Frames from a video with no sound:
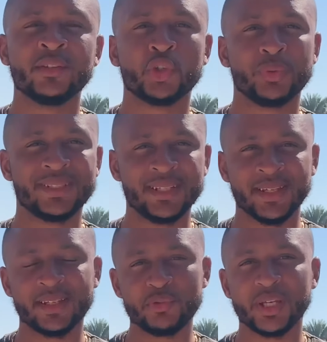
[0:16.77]
Je suis
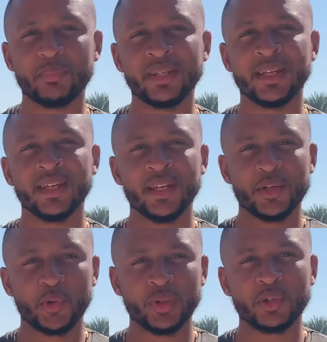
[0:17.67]
Cédric du cabinet
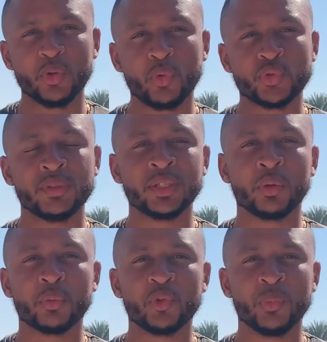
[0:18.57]
Connect Consulting
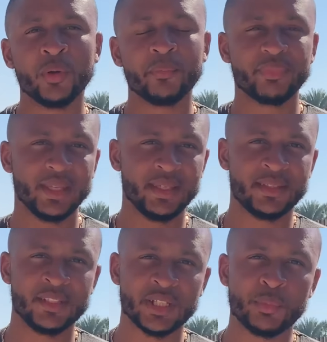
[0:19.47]
Recrutement et
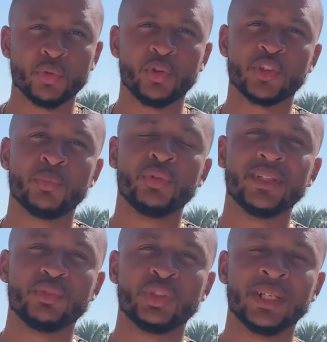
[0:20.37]
ici j'aborde l'ensemble des
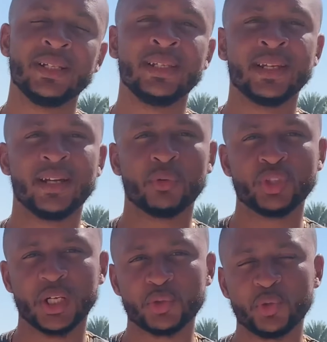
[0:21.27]
sujets liés à la
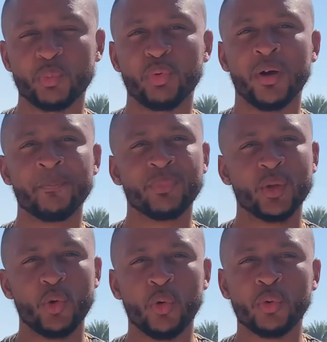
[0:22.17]
recherche d'emploi,
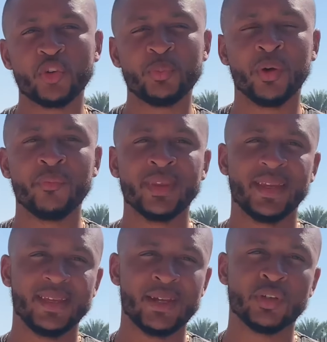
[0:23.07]
au recrutement
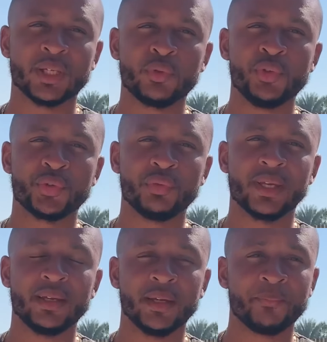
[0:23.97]
et à votre évolution de
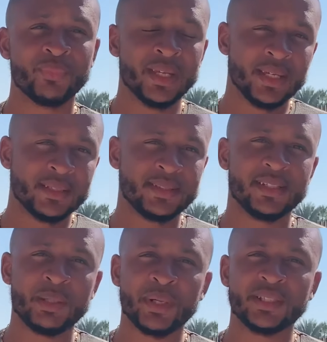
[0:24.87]
carrière. Si ces
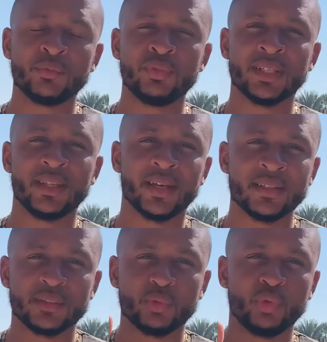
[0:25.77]
thématiques vous
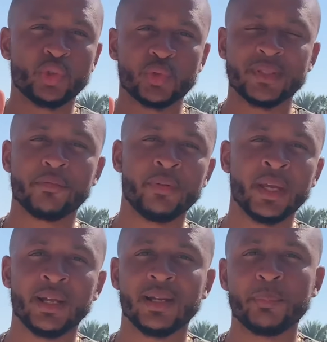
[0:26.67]
intéressent, deux choses à
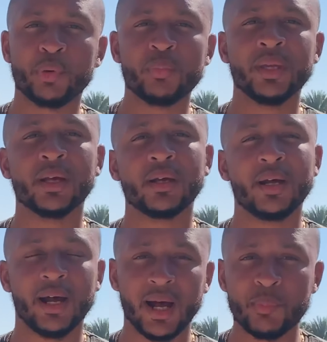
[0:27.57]
faire. La première,
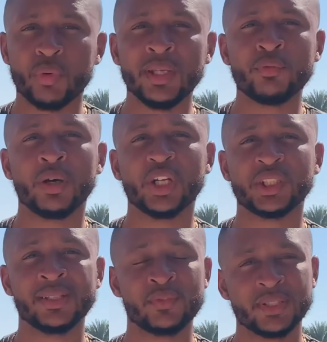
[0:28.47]
abonnez-vous à la
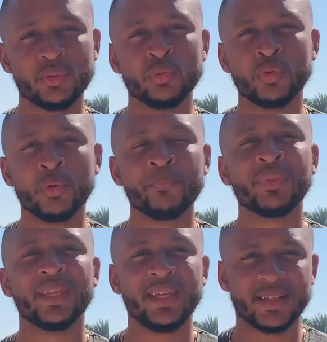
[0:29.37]
chaîne si vous êtes nouveau
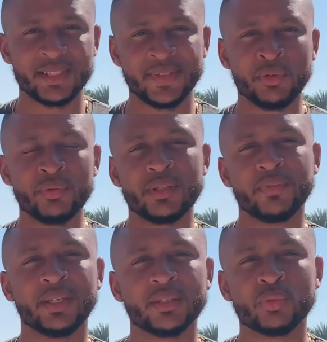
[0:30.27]
et activer les
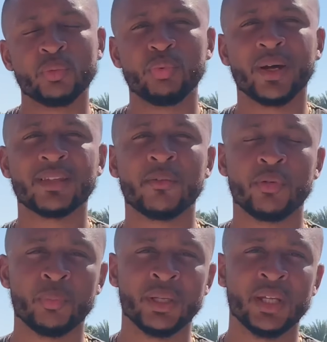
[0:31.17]
notifications pour être
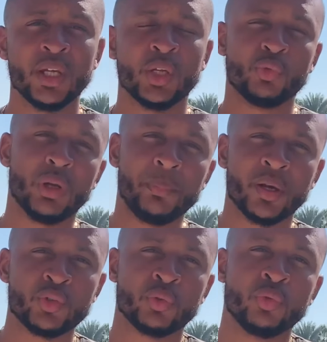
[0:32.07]
informé de
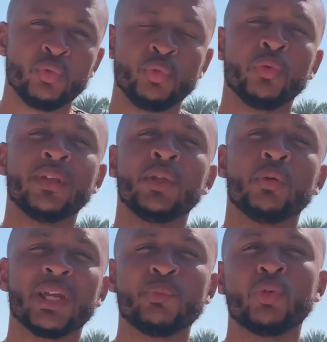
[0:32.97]
l'apparition de toutes nos vidéos
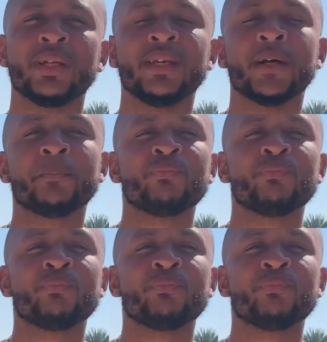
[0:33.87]
hebdomadaires.